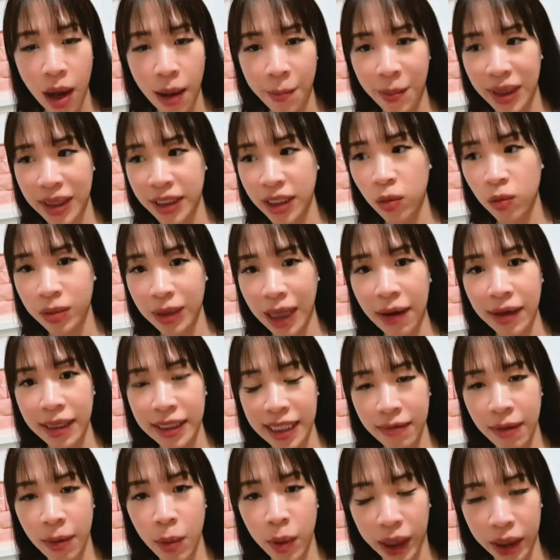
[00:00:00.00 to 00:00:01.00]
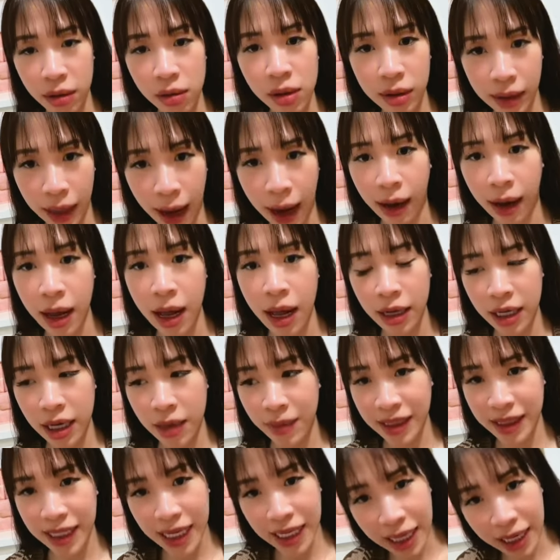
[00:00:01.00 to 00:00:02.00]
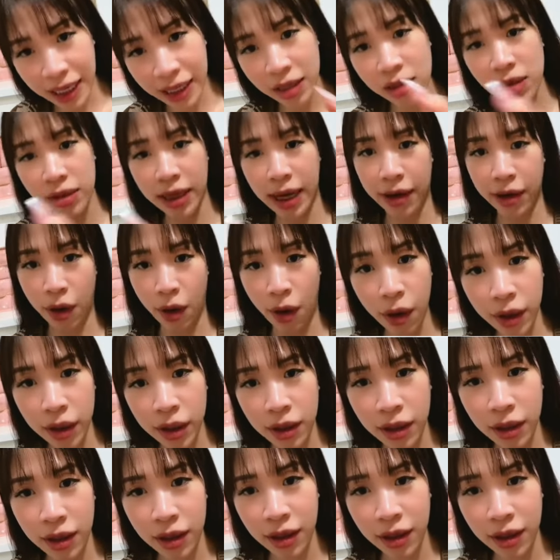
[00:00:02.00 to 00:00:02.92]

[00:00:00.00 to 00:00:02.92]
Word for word: mà chồng ta lại rẽ vào một cái đường thẳng để mà rẽ ra cái đường nhà nó ấy